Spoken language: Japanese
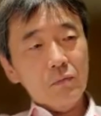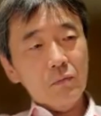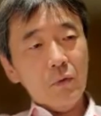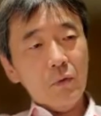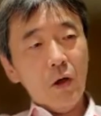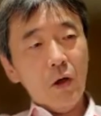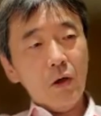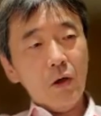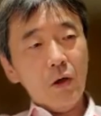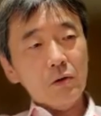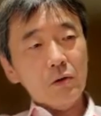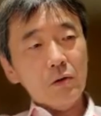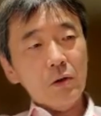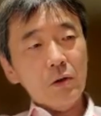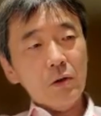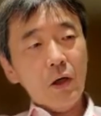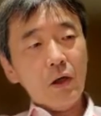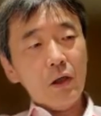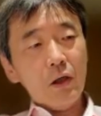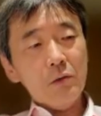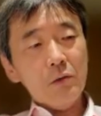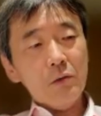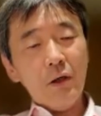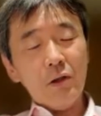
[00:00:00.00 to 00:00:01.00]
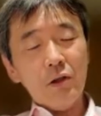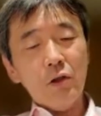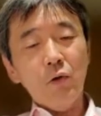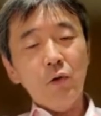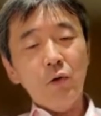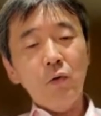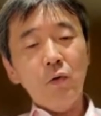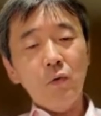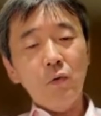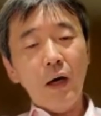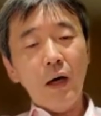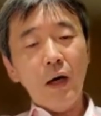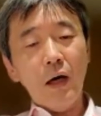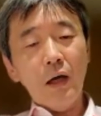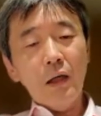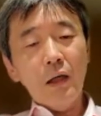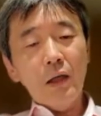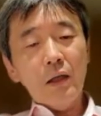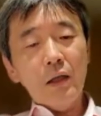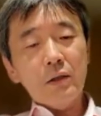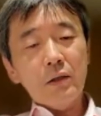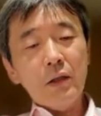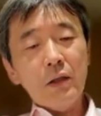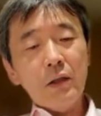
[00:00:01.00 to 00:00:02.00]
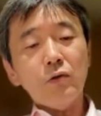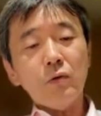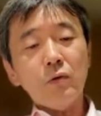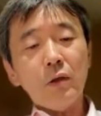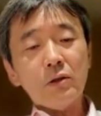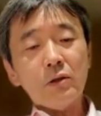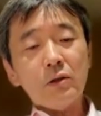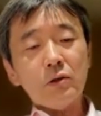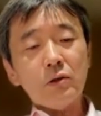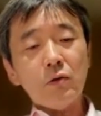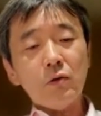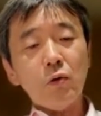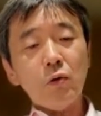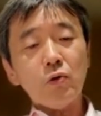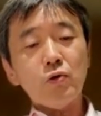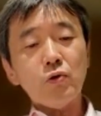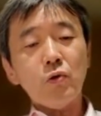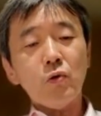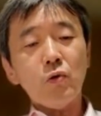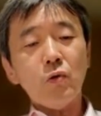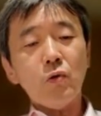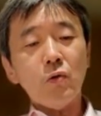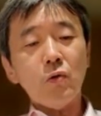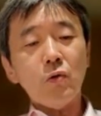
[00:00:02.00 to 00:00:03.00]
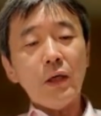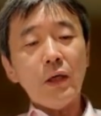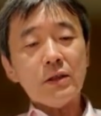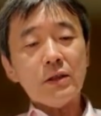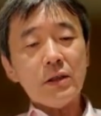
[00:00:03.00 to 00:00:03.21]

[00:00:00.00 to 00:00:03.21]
まあ、なんか今、日本は、なんとかその途上国